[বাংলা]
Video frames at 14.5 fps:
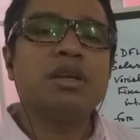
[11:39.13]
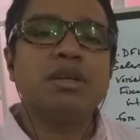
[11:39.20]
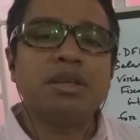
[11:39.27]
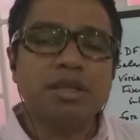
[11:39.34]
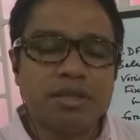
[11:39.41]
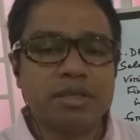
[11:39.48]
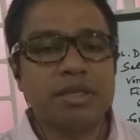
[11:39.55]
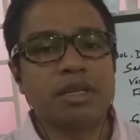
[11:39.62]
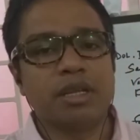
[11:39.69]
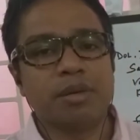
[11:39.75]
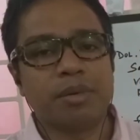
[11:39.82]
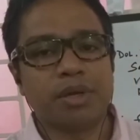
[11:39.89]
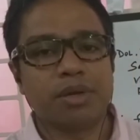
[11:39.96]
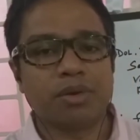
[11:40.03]

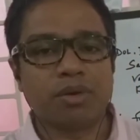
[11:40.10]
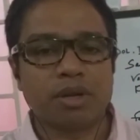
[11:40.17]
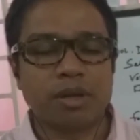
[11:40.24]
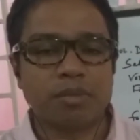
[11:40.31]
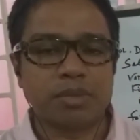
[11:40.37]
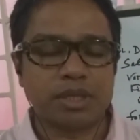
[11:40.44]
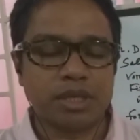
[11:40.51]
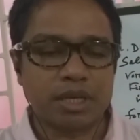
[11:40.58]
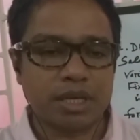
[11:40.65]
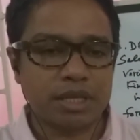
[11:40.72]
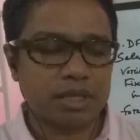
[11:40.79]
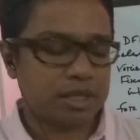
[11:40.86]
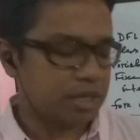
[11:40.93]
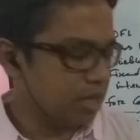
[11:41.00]
ডিসিএল বের করলাম
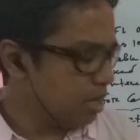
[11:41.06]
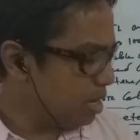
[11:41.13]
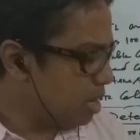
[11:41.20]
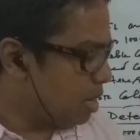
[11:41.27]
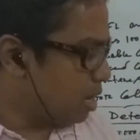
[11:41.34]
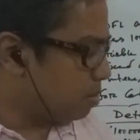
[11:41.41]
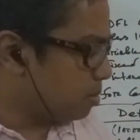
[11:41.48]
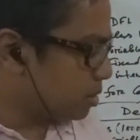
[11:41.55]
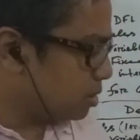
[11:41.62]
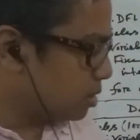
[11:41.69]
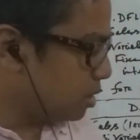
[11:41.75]
সেক্ষেত্রে আমার